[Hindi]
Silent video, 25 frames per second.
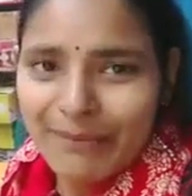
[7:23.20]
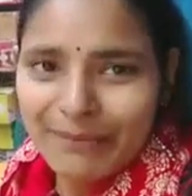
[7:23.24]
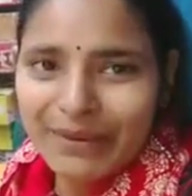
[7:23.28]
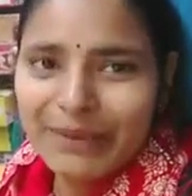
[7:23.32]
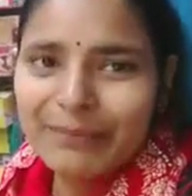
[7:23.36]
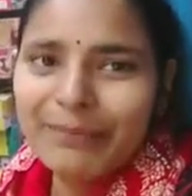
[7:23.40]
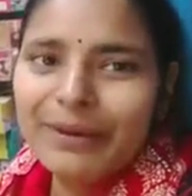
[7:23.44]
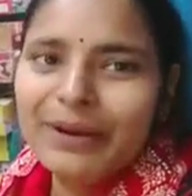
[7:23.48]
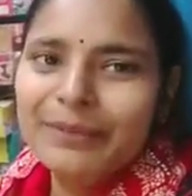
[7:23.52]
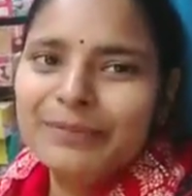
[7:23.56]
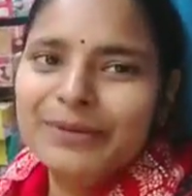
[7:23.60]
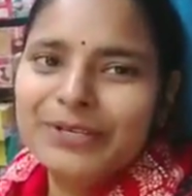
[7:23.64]
हमें
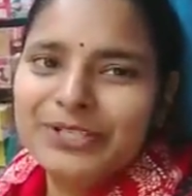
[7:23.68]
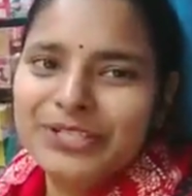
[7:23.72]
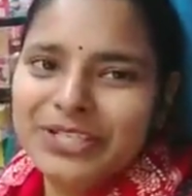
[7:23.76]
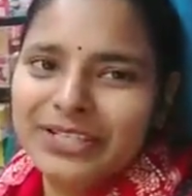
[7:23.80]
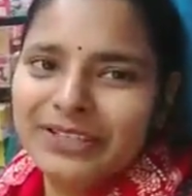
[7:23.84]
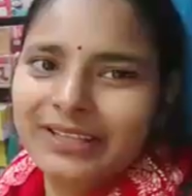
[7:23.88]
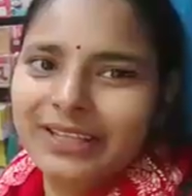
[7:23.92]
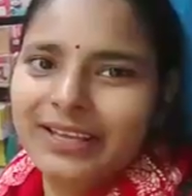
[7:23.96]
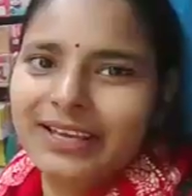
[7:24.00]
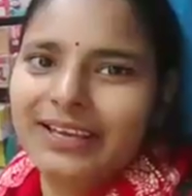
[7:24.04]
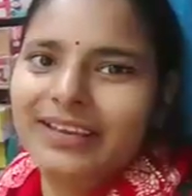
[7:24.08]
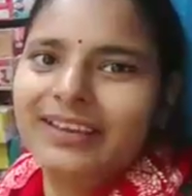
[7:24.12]

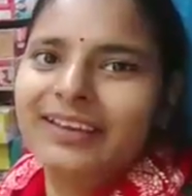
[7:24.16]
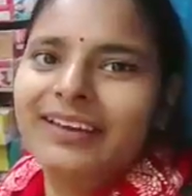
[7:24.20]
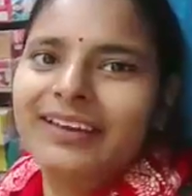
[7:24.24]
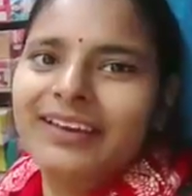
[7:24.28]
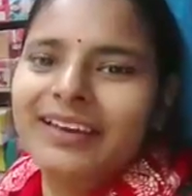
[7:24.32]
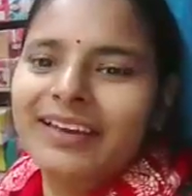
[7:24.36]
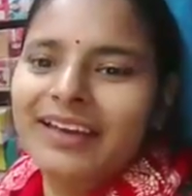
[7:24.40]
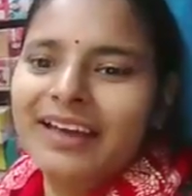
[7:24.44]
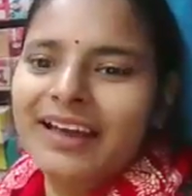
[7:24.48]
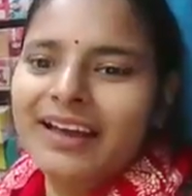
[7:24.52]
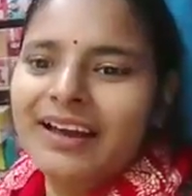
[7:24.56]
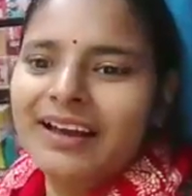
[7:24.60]
परमिशन दे
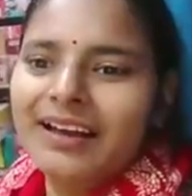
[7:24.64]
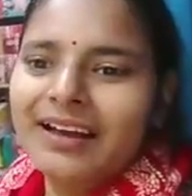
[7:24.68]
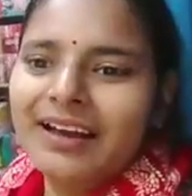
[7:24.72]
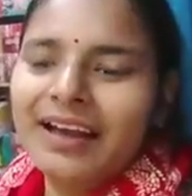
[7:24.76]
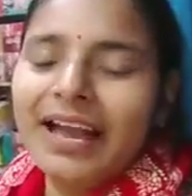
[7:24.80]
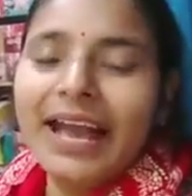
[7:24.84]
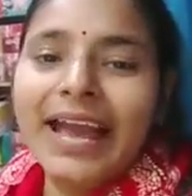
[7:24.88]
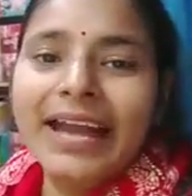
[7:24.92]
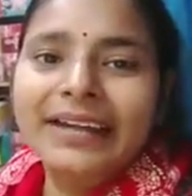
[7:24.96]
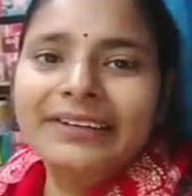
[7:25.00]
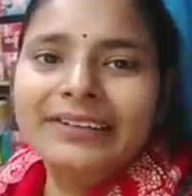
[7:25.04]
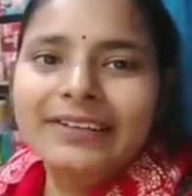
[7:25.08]

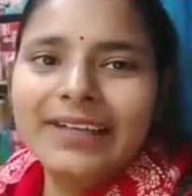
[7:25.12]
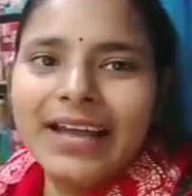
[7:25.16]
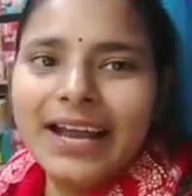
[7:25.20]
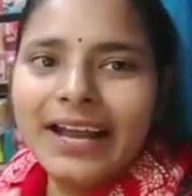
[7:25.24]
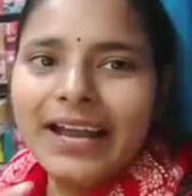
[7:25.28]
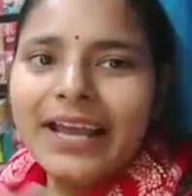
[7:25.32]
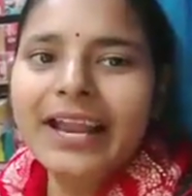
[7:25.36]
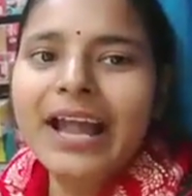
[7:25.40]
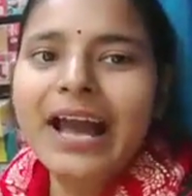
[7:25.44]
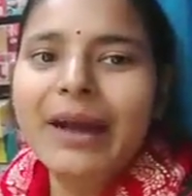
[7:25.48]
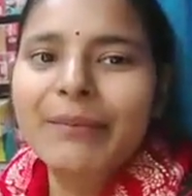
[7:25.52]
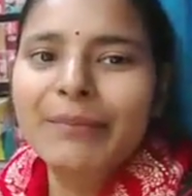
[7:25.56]

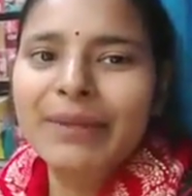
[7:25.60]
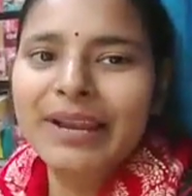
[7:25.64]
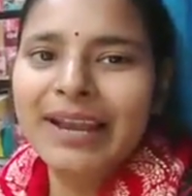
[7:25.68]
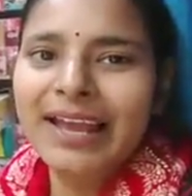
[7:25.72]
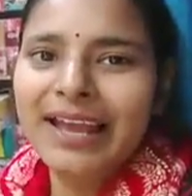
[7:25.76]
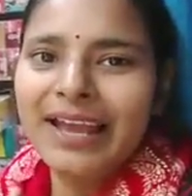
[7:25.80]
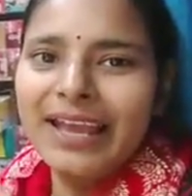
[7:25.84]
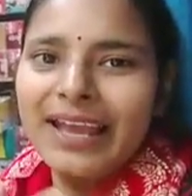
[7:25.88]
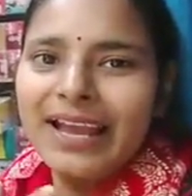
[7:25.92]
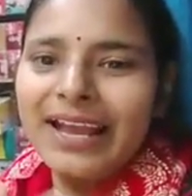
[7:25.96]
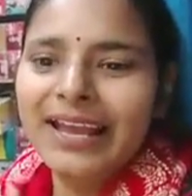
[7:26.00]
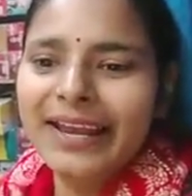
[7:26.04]
अगर हमें
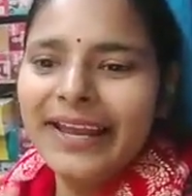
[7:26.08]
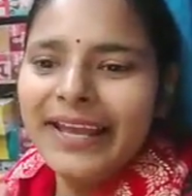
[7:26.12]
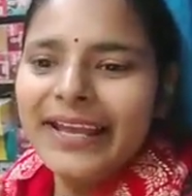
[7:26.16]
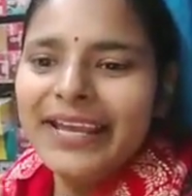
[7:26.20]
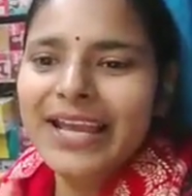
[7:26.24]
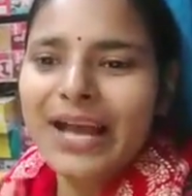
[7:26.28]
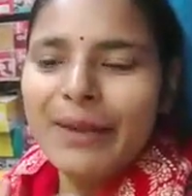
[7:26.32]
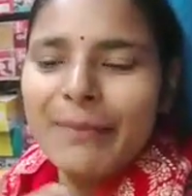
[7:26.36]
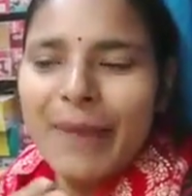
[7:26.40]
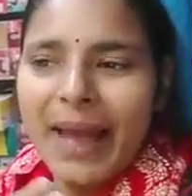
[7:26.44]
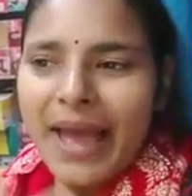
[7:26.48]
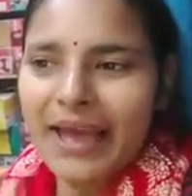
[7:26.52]
लगेगा ना
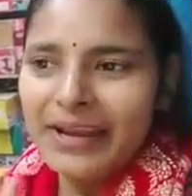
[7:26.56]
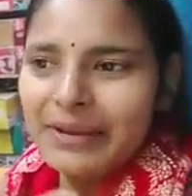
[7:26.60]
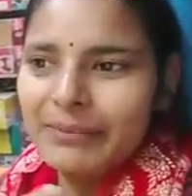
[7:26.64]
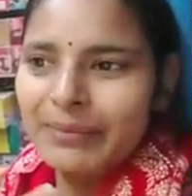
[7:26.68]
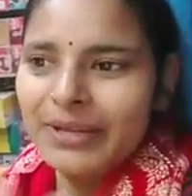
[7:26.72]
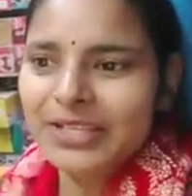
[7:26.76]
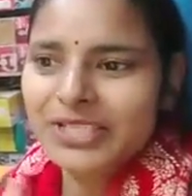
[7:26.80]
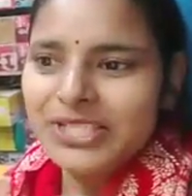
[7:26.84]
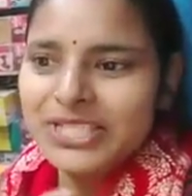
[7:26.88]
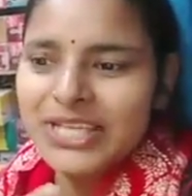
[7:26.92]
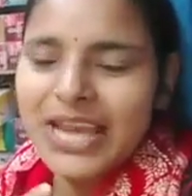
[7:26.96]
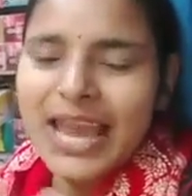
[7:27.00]
कि हमारी
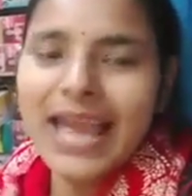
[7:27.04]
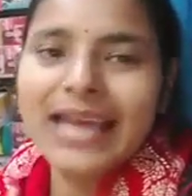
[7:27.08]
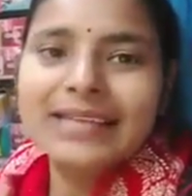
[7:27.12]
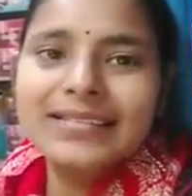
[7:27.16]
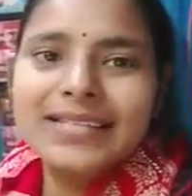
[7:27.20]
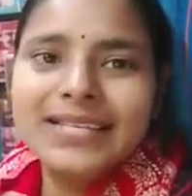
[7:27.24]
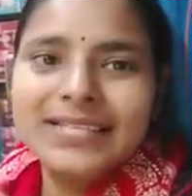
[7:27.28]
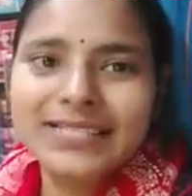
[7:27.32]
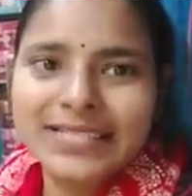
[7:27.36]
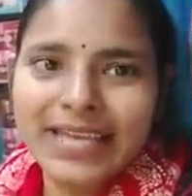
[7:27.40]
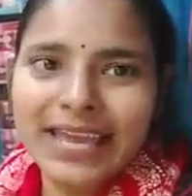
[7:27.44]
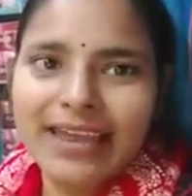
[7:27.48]
बच्चियाँ
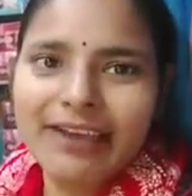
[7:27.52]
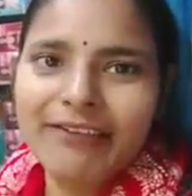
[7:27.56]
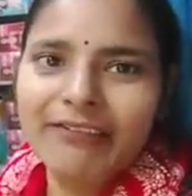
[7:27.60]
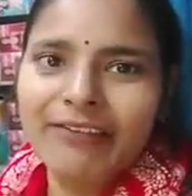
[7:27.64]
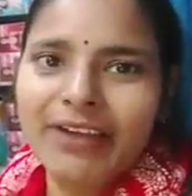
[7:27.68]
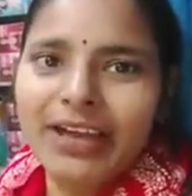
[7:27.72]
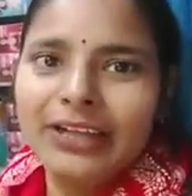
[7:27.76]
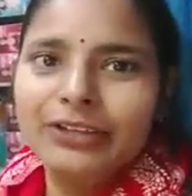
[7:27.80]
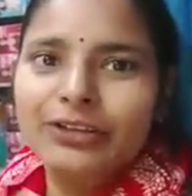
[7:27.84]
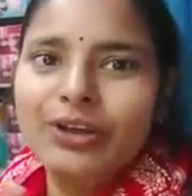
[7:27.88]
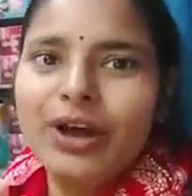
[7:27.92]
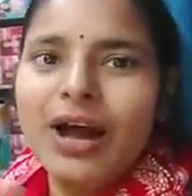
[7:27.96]
ऐसे सेफ
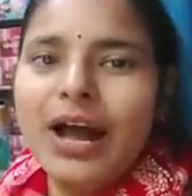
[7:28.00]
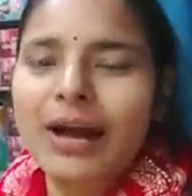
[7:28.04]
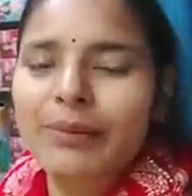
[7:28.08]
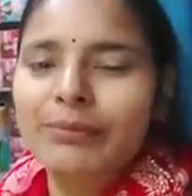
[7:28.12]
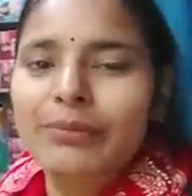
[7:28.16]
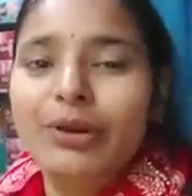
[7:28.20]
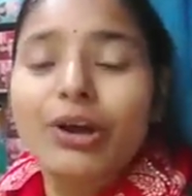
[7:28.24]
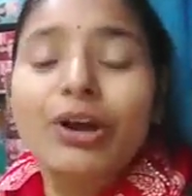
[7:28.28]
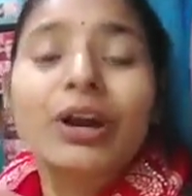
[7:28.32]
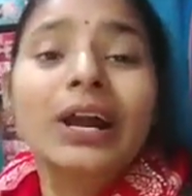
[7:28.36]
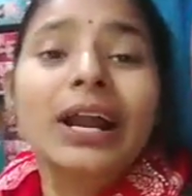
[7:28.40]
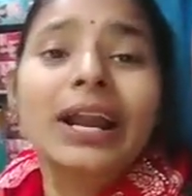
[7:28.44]
हैं तो
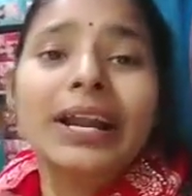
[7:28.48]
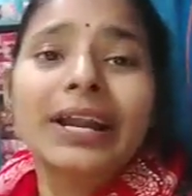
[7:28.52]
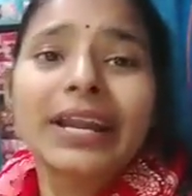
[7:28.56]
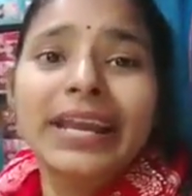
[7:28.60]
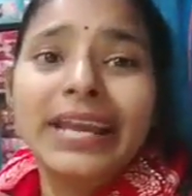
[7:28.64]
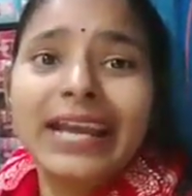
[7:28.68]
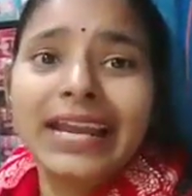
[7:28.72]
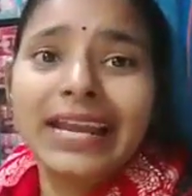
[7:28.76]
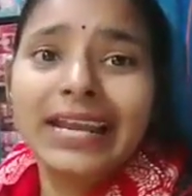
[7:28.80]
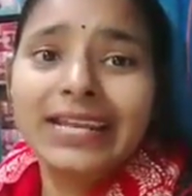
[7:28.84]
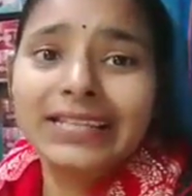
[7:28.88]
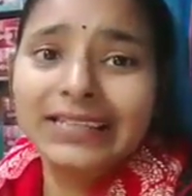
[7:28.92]
हम लोग
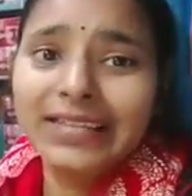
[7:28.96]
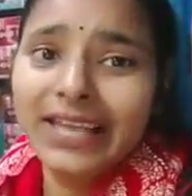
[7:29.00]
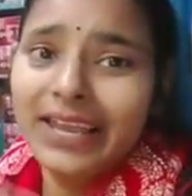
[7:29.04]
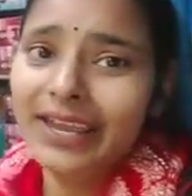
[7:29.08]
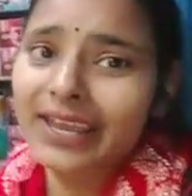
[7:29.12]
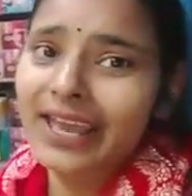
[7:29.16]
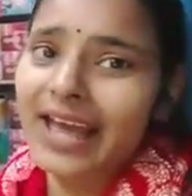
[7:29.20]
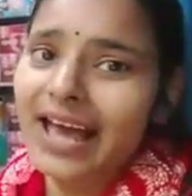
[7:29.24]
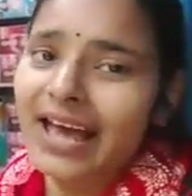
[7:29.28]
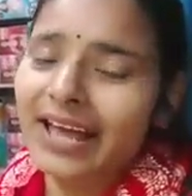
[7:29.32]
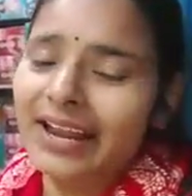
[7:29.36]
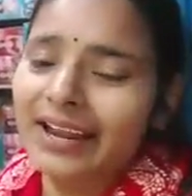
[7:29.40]
करने के लिए
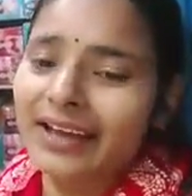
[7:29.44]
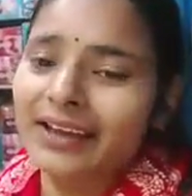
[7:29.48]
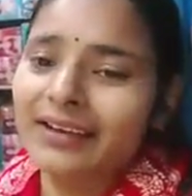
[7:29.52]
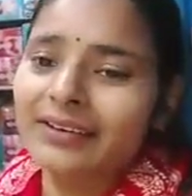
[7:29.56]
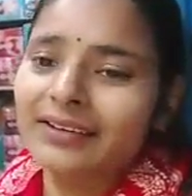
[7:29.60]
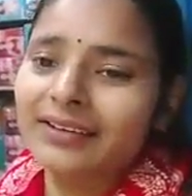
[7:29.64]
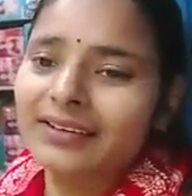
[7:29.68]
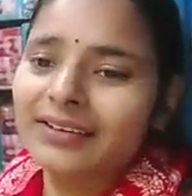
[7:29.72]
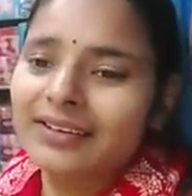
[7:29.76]
तैयार हैं